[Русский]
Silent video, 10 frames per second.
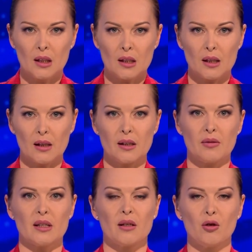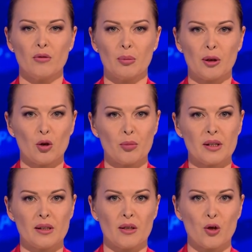Стали известны новые
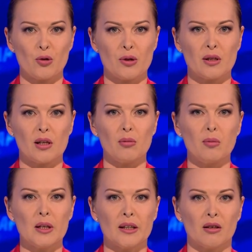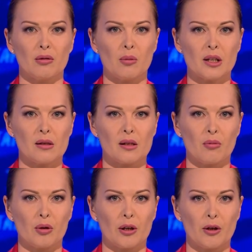подробности ночной стрельбы в
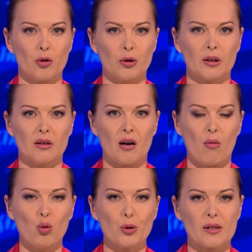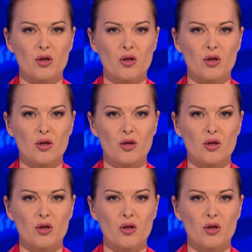Алматинском микрорайоне Дарабос.